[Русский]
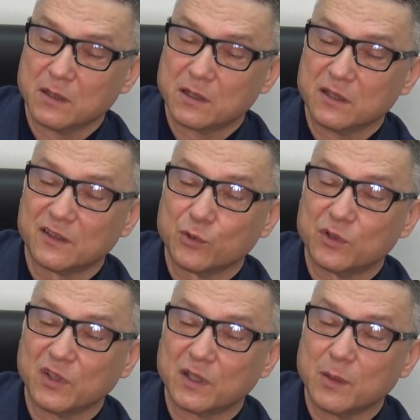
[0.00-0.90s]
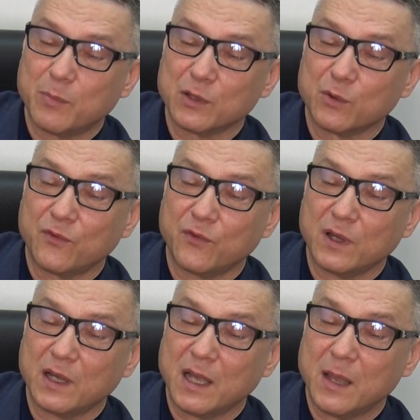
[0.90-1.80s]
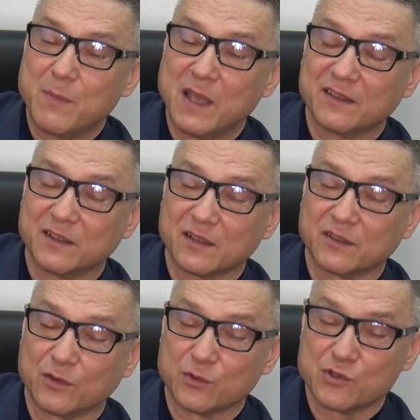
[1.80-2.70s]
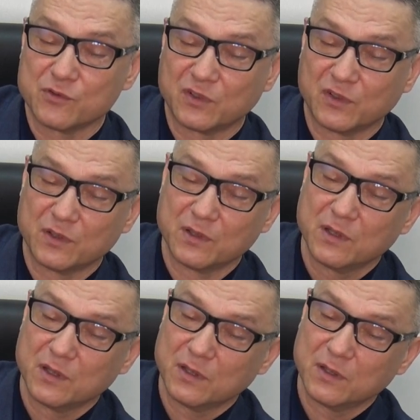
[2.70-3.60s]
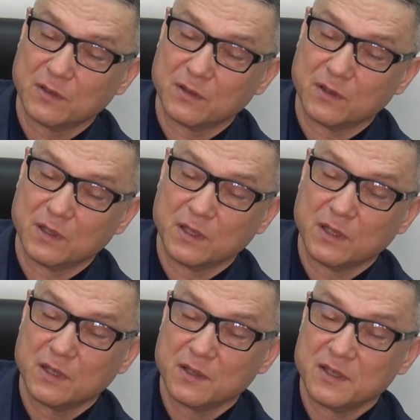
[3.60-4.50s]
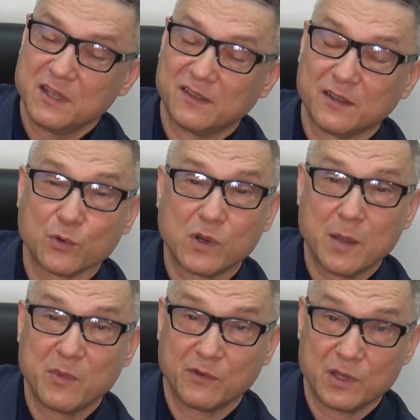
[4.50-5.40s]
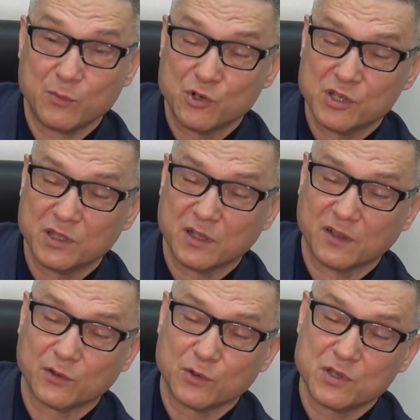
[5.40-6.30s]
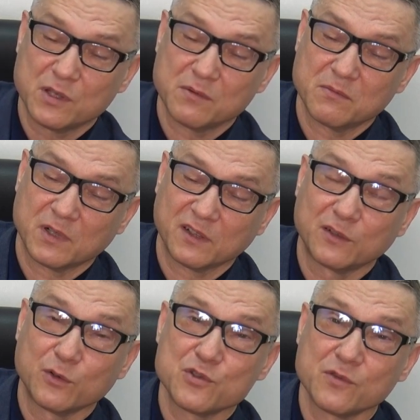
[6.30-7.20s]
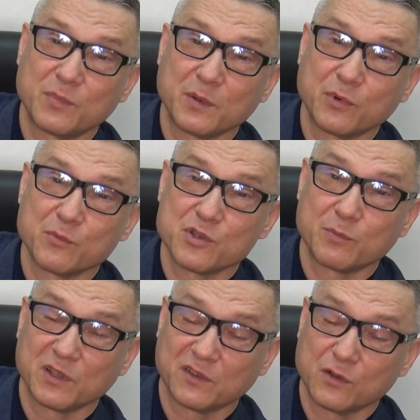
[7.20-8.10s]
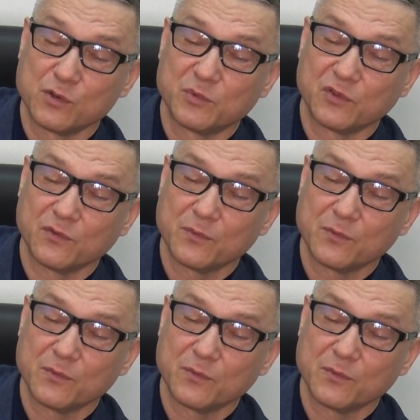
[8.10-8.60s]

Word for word: конструкция клапанов обязана раскручиваться. Если руками вы не можете это раскрутить, раскручиваем при помощи плоскогубцев.